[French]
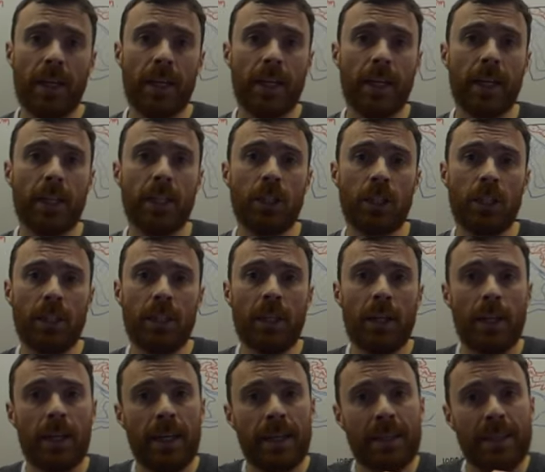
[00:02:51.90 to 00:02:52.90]
est rigide,
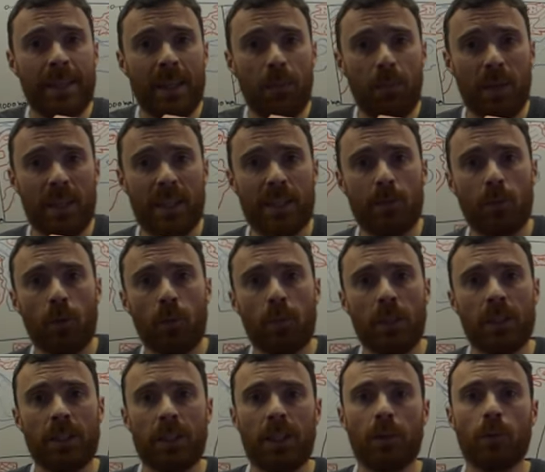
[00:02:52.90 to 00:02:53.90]
les déplacements de
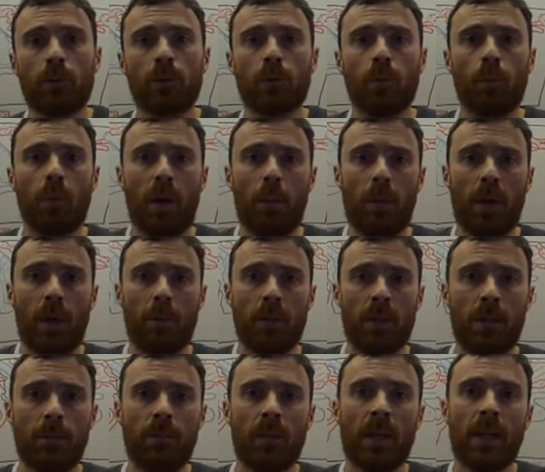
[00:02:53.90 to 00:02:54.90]
matière ne sont pas
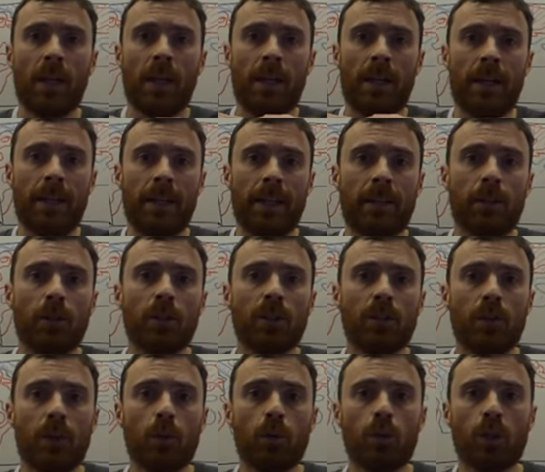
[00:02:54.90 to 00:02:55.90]
permis. Les
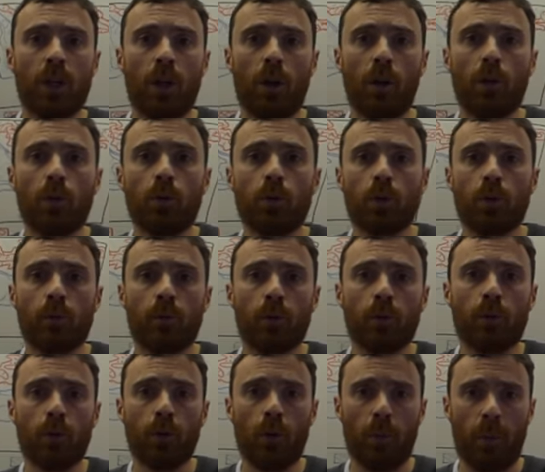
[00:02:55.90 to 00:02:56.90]
transferts de chaleur ne se
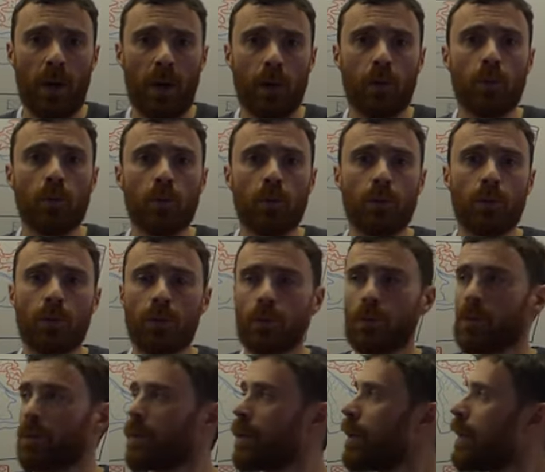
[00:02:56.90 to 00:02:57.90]
font que par
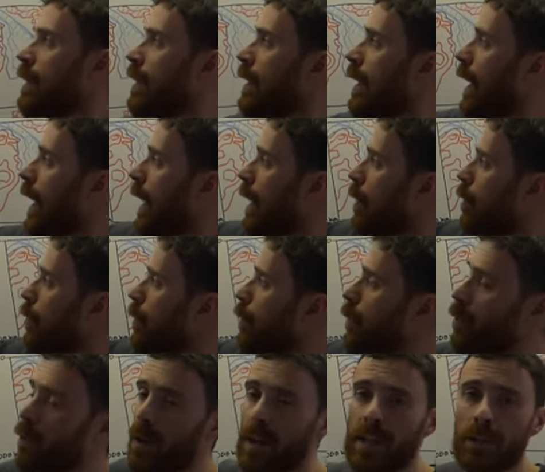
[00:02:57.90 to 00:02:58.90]
conduction alors
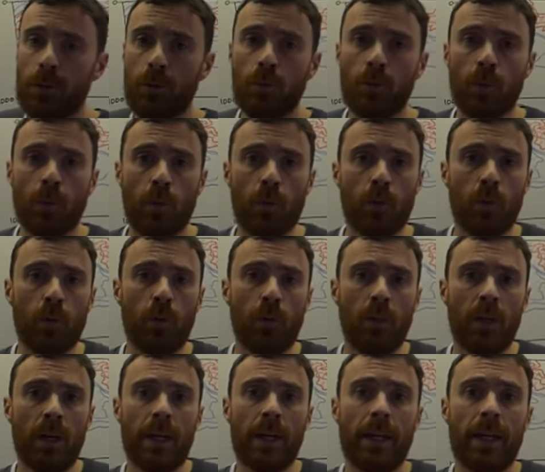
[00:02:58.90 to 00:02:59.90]
que le reste du
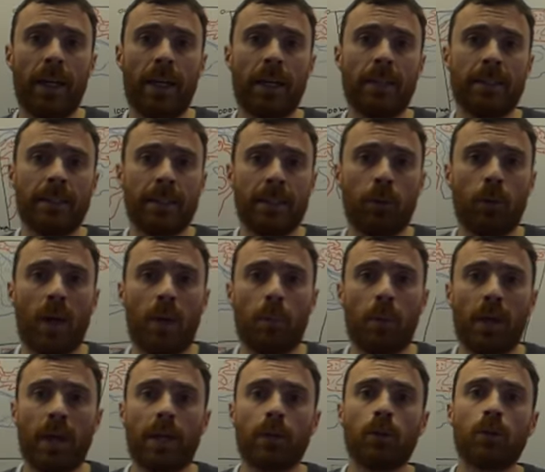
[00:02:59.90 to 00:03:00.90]
manteau c'est de la
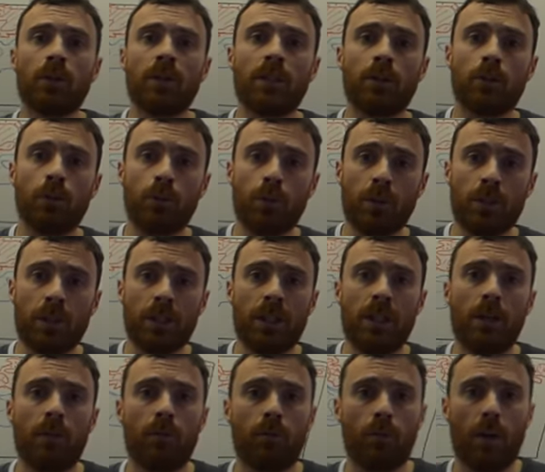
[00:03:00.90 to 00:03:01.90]
péridotite
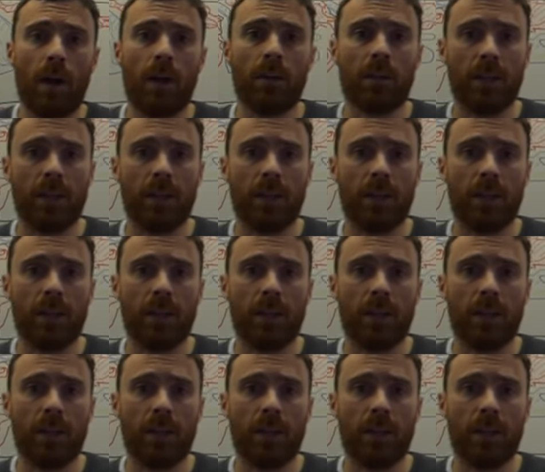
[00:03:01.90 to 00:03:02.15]
ductile, voire